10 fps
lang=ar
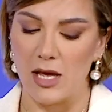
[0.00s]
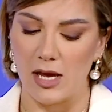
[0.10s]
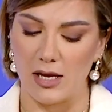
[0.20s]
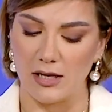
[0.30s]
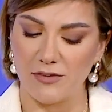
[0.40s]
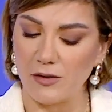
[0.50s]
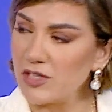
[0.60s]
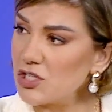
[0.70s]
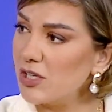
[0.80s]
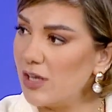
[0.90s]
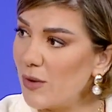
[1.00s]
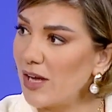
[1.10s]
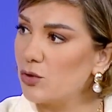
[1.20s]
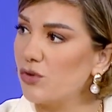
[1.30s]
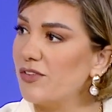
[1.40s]
آه، الفاونديشن
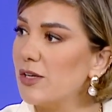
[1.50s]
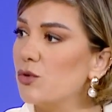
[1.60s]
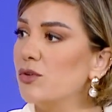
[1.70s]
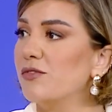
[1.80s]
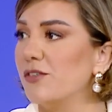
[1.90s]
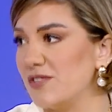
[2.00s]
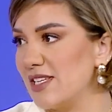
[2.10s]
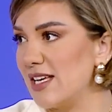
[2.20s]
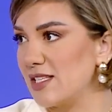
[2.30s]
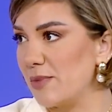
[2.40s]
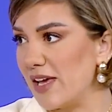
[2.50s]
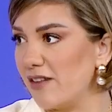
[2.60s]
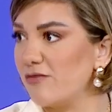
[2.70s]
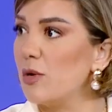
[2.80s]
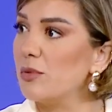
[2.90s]
لوحده في يكون 15 اس بي
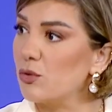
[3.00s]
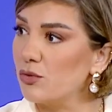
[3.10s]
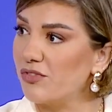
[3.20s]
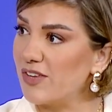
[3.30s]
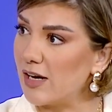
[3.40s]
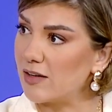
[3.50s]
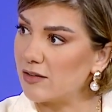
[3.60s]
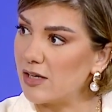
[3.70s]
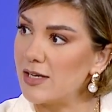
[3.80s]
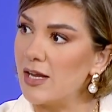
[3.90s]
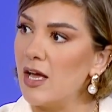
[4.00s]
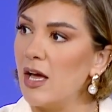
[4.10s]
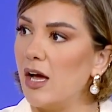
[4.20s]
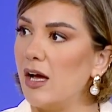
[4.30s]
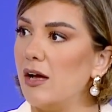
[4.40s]
اف ما بيكون في اكثر
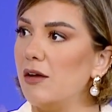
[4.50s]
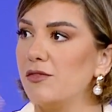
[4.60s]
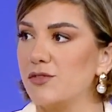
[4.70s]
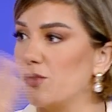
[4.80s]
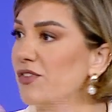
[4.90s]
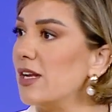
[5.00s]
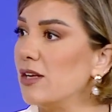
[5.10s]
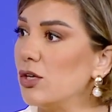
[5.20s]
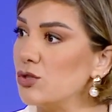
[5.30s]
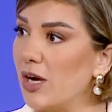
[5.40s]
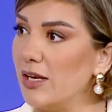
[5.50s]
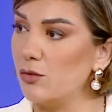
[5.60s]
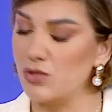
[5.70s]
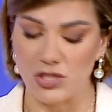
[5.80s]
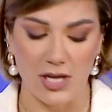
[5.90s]
آه سو فينا نحطه على
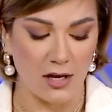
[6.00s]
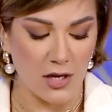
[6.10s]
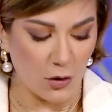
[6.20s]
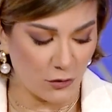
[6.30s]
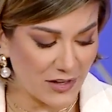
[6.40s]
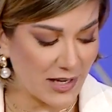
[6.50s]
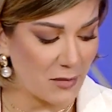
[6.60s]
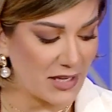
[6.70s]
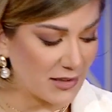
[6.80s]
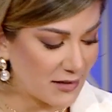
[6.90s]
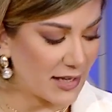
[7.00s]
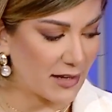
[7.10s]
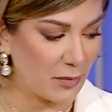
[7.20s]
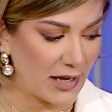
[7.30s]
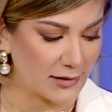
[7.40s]
وجهنا وفي كمان
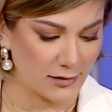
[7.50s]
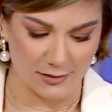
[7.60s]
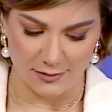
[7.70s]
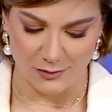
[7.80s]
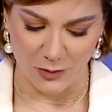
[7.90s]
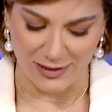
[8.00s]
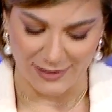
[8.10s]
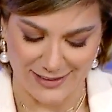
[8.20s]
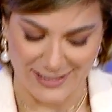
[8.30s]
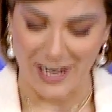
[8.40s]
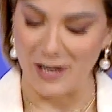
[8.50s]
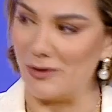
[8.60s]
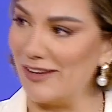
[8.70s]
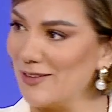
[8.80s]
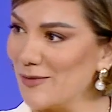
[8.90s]
تريك بعد وحده كثير
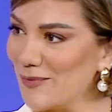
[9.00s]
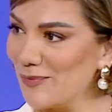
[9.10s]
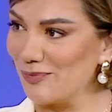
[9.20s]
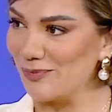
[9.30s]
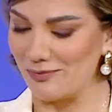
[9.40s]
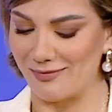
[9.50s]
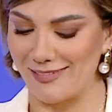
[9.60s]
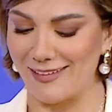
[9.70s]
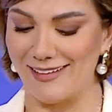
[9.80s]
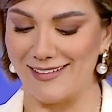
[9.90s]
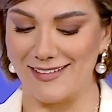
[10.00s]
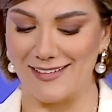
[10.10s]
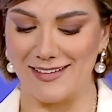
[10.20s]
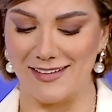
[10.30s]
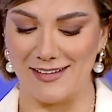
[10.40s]
حلوه كثير حلو انا
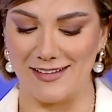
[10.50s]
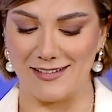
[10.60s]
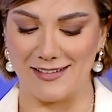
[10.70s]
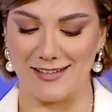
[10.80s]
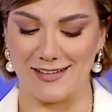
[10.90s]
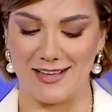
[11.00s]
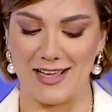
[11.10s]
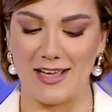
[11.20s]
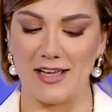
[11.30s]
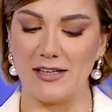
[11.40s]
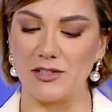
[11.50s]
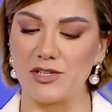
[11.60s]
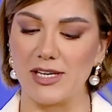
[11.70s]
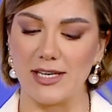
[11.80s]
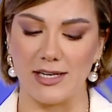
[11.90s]
حبيت هذه
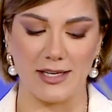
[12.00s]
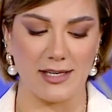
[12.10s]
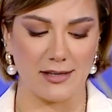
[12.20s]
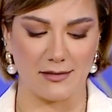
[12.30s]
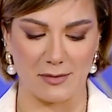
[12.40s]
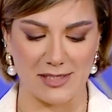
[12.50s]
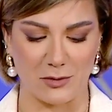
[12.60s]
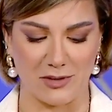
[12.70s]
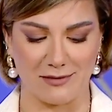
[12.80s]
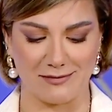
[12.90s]
التريك يلي هي بس هون